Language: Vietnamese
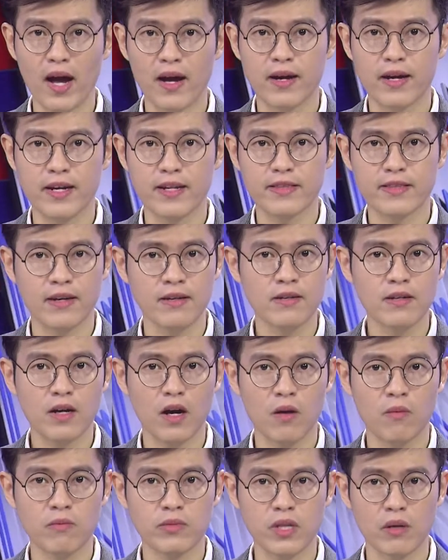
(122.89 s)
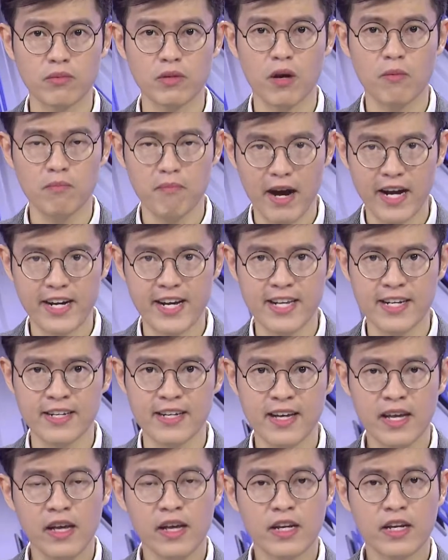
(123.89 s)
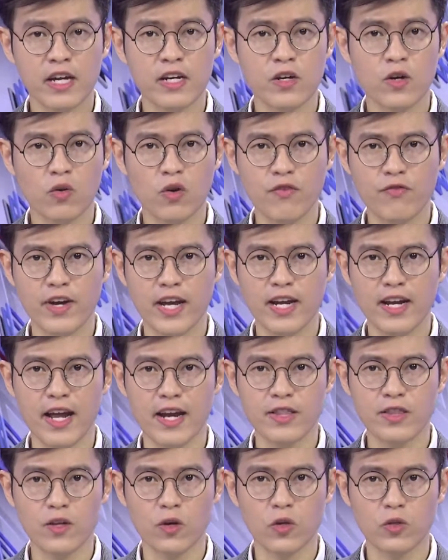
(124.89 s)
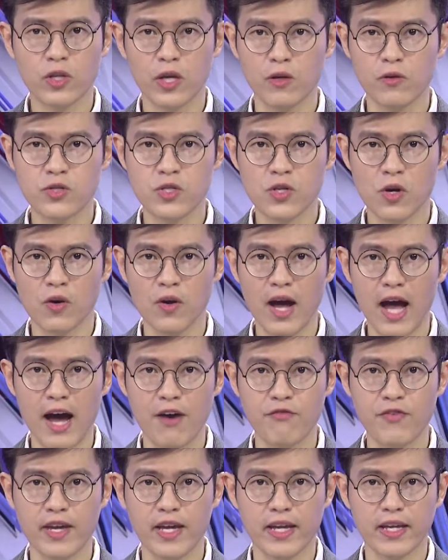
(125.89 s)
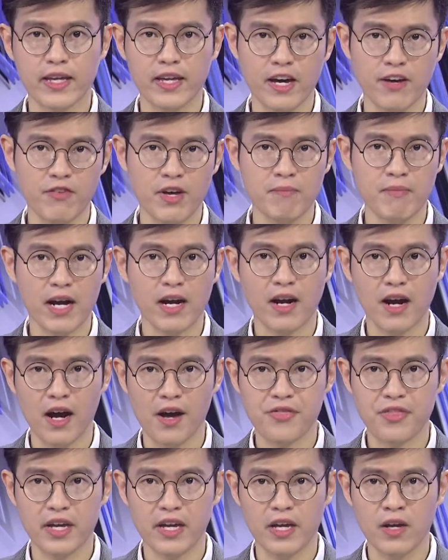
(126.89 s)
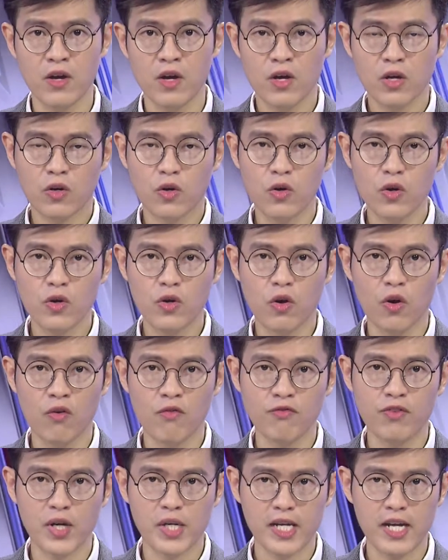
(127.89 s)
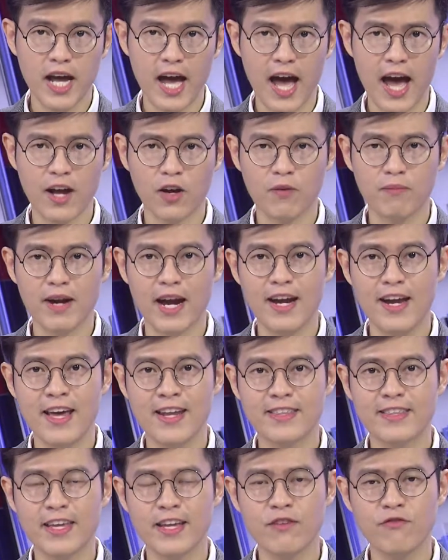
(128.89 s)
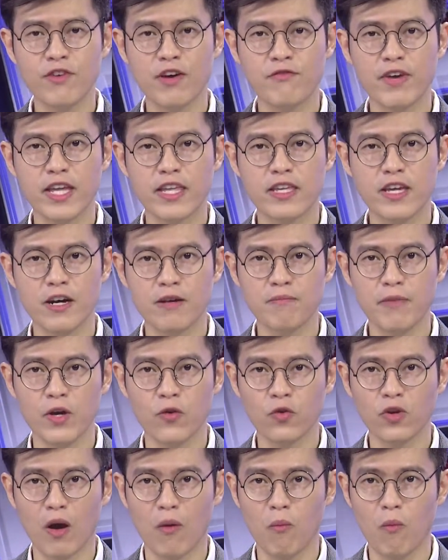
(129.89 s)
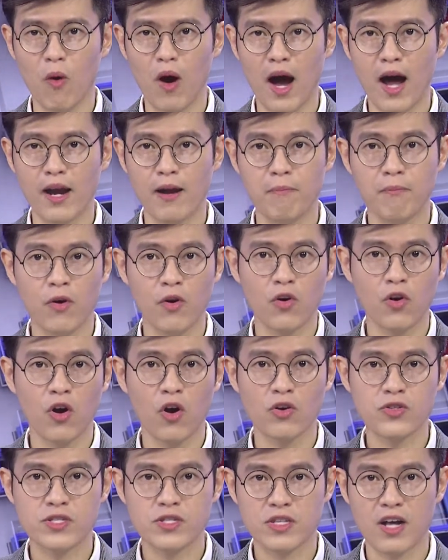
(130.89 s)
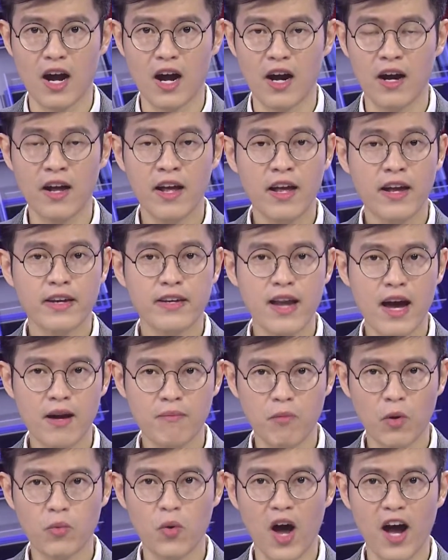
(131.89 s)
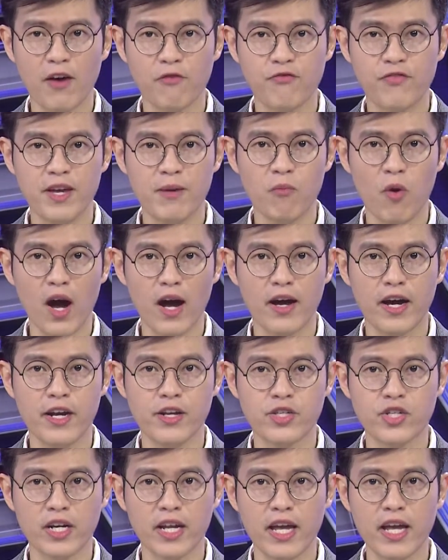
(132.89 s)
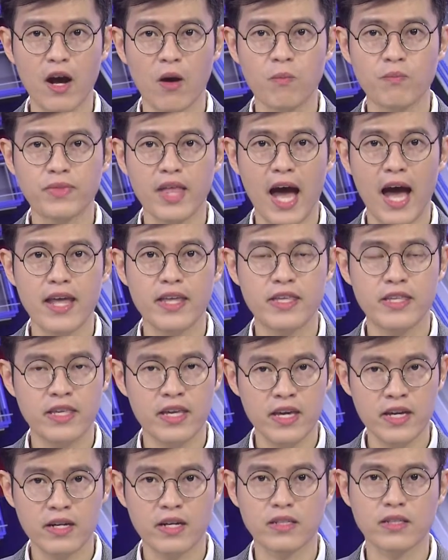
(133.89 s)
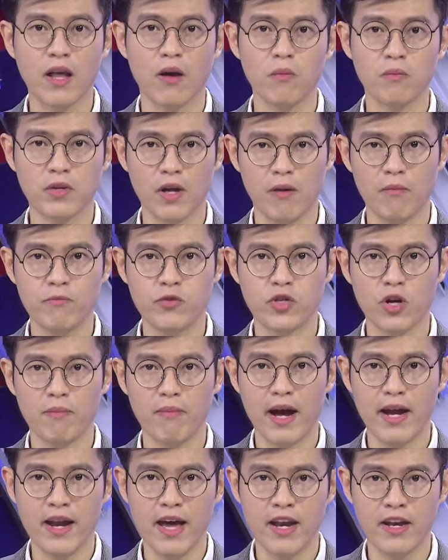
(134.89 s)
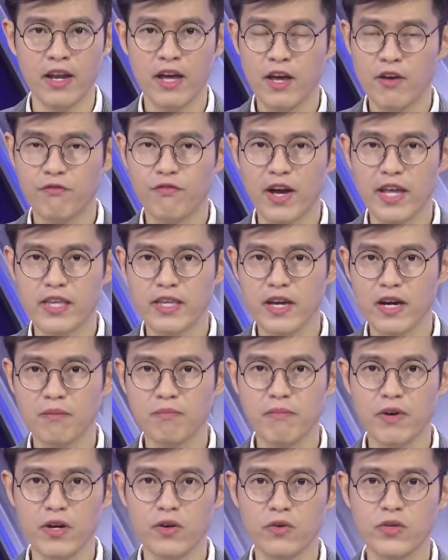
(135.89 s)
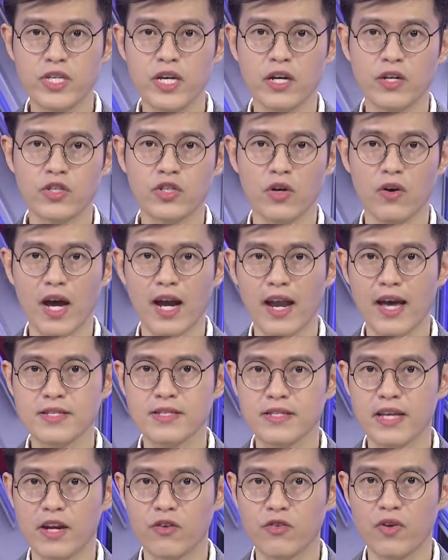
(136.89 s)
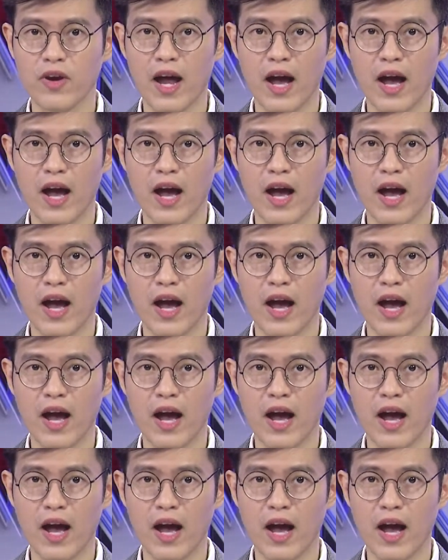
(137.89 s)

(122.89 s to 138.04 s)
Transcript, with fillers: hình tấn công Tổng thống Biden – Kính thưa quý vị, lãnh tụ thiểu số Hạ viện Kevin McCarthy cuối cùng vào thứ Hai cũng đã lên tiếng về việc dân biểu Cộng hòa là Bogosar đăng một đoạn phim hoạt hình cho thấy ông ta giết Tổng thống Joe Biden và dân biểu dân chủ Alexandria